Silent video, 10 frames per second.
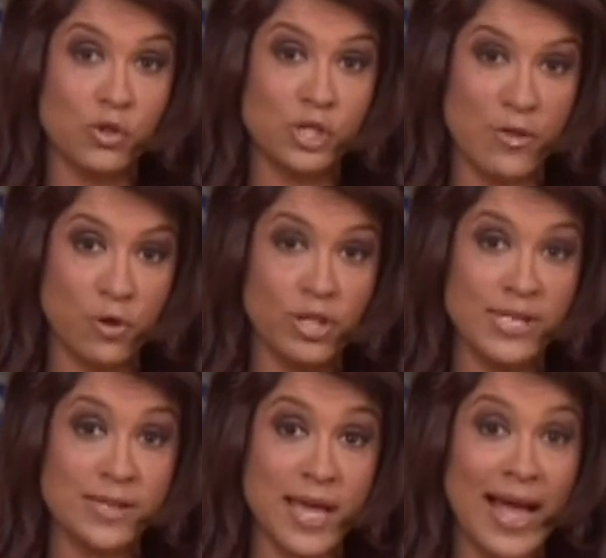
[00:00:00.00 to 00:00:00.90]
Los
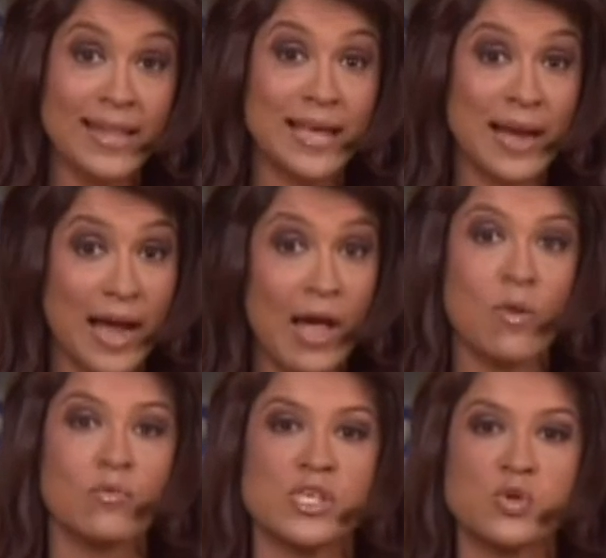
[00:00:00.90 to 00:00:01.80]
ladrones que han
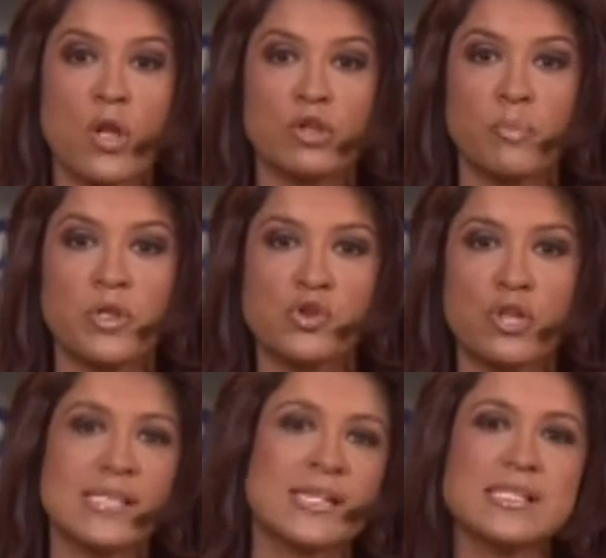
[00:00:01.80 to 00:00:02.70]
atacado a unas cuatro
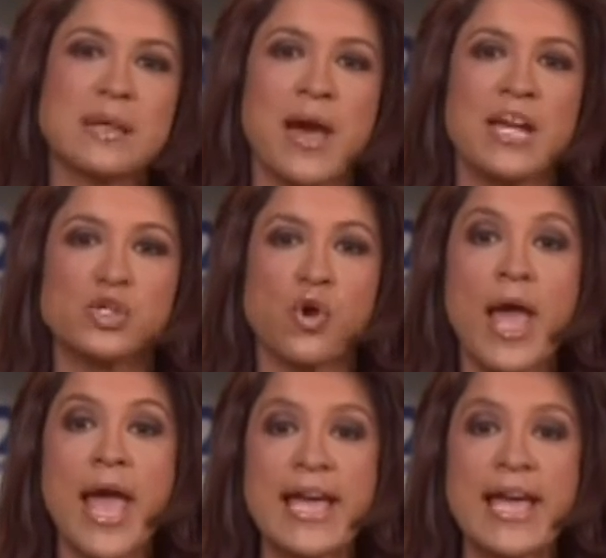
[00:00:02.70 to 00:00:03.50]
personas desde marzo